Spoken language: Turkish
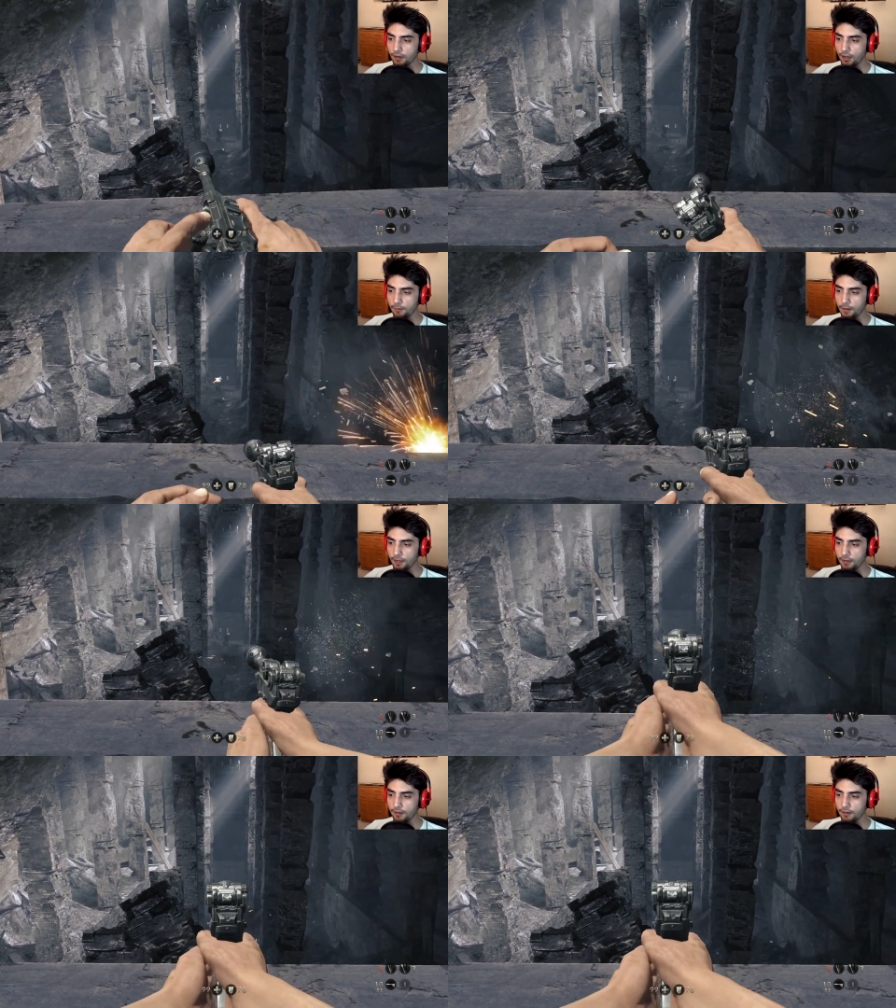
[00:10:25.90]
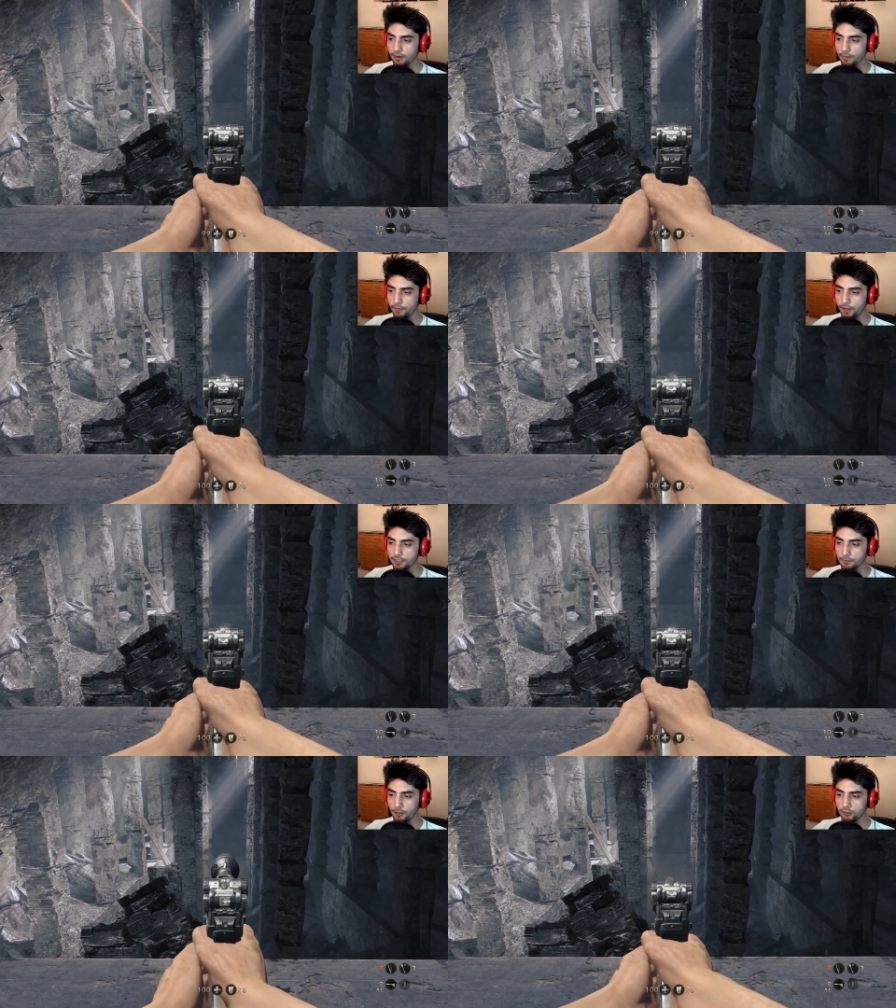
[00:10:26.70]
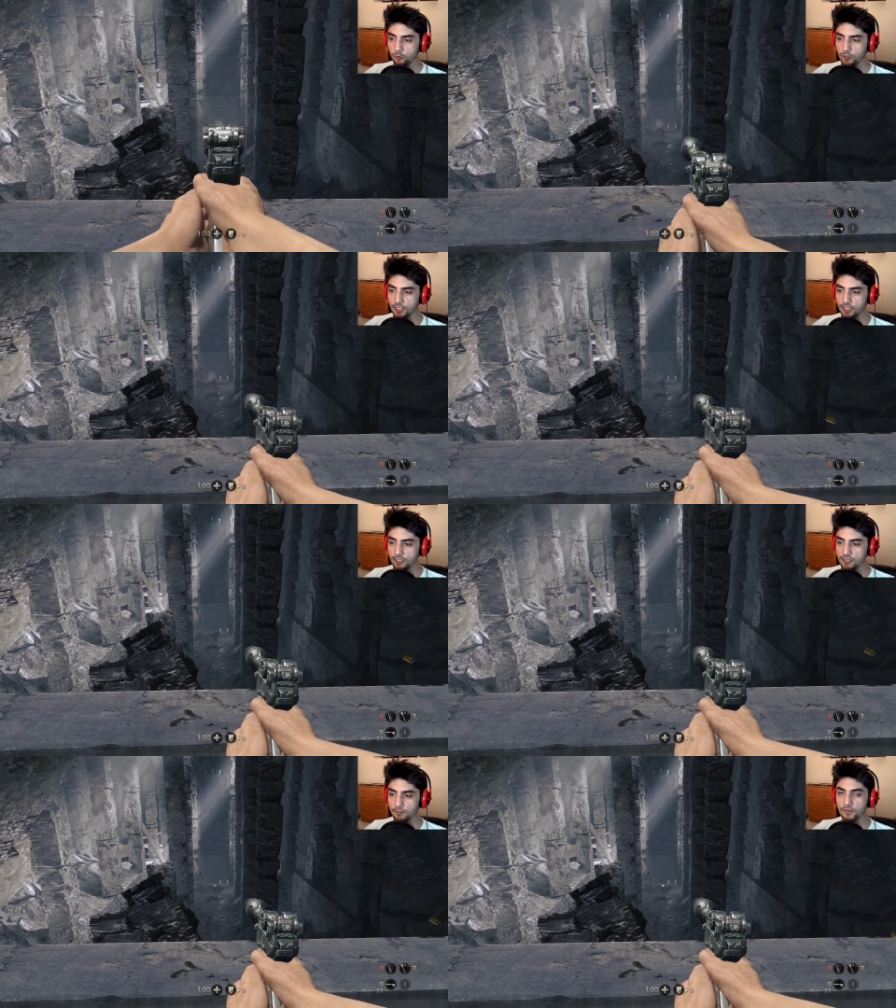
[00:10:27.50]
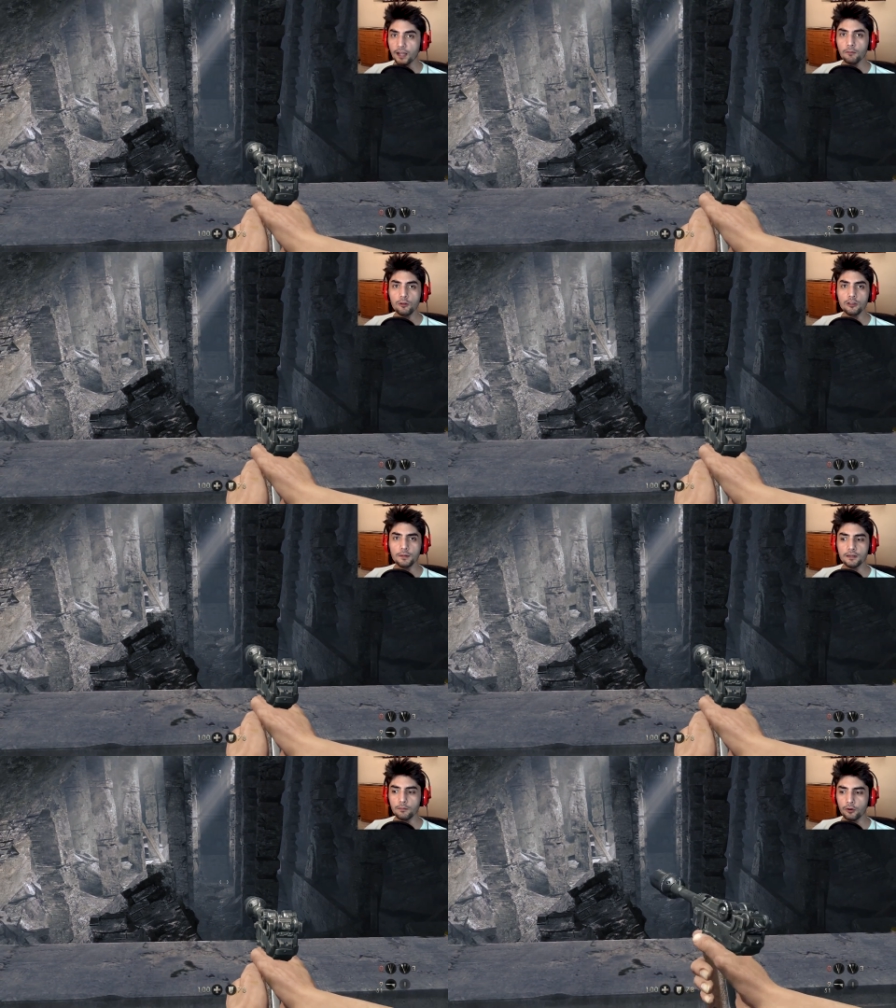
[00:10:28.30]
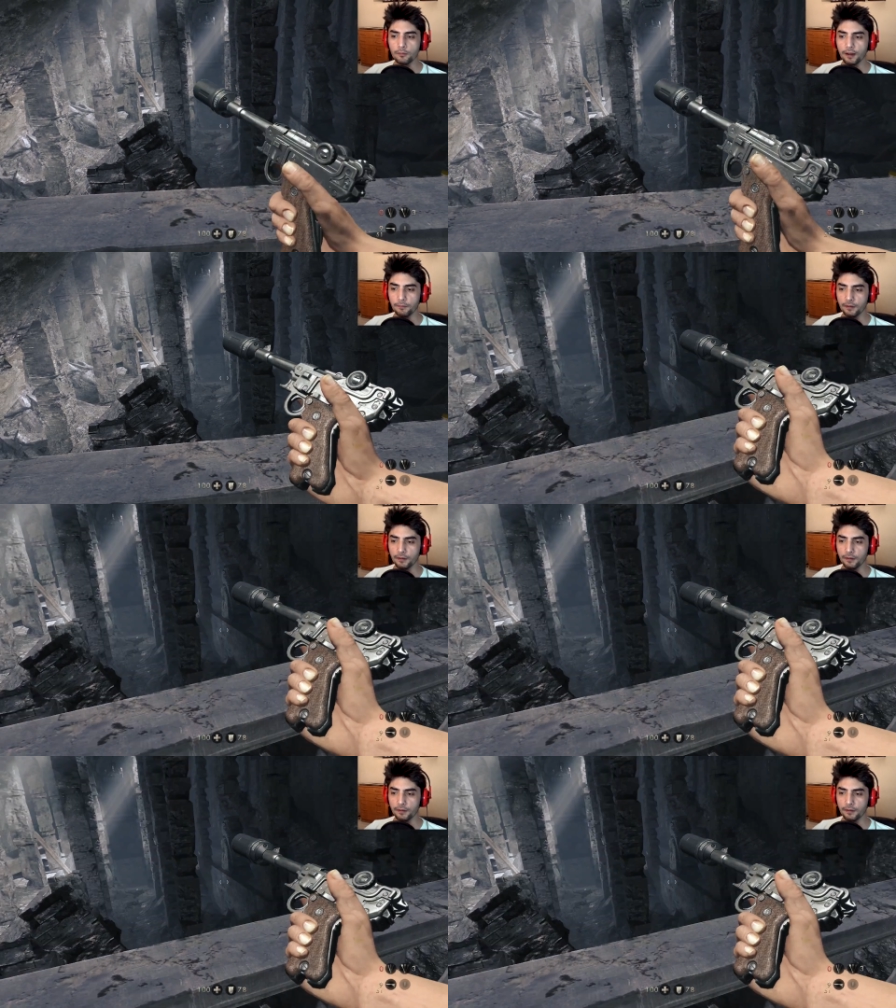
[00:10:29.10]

Ama acaba orada suya girince iptal mi oluyor benim bombam?